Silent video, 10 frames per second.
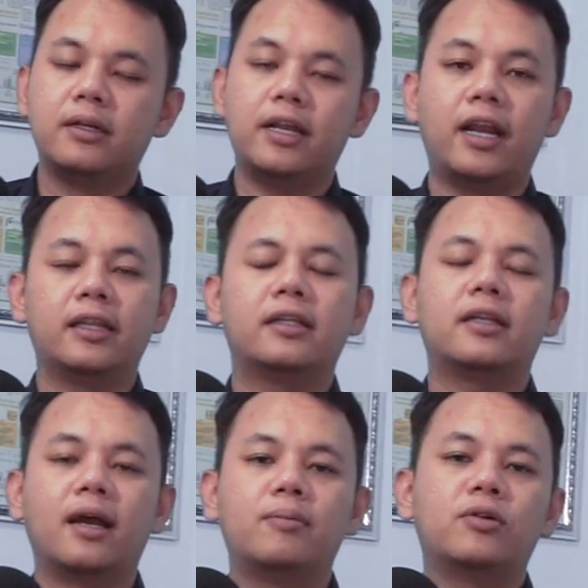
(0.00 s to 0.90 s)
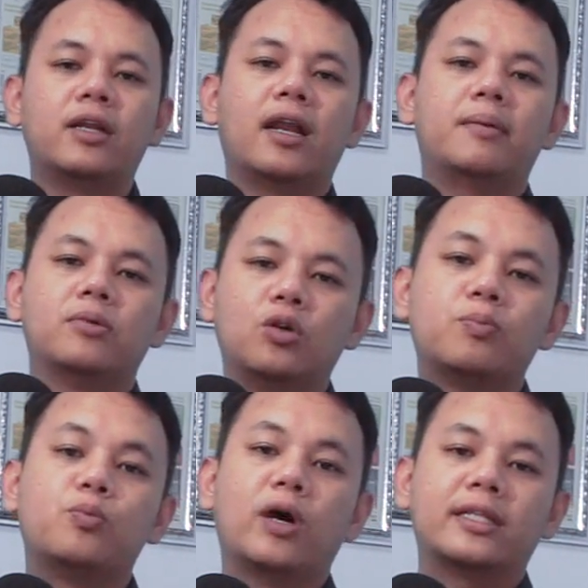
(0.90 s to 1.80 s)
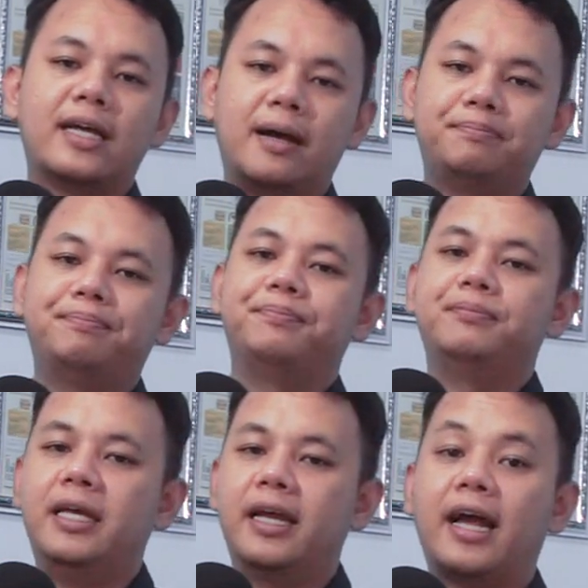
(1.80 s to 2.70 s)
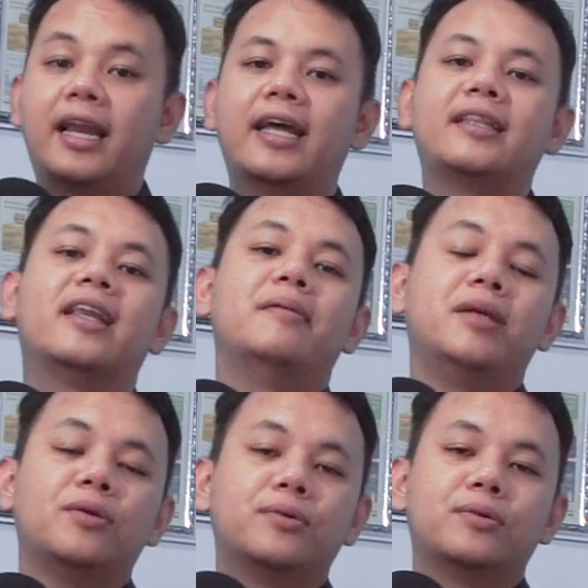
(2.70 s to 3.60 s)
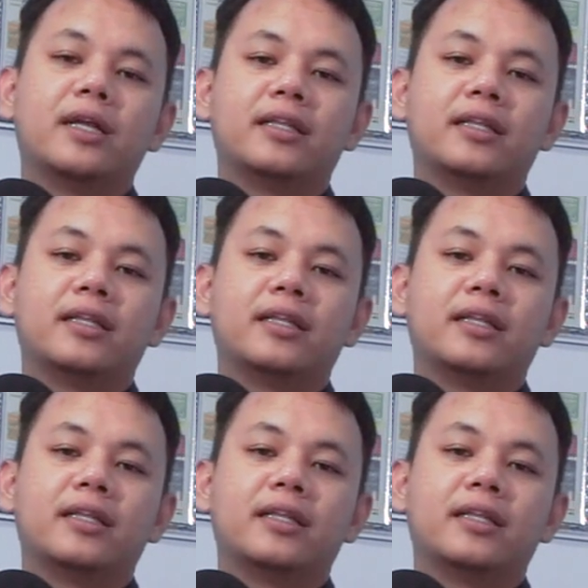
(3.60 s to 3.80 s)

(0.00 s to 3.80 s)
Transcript: Dan nanti tergabung dalam grup WhatsApp biar kalian tidak bingung.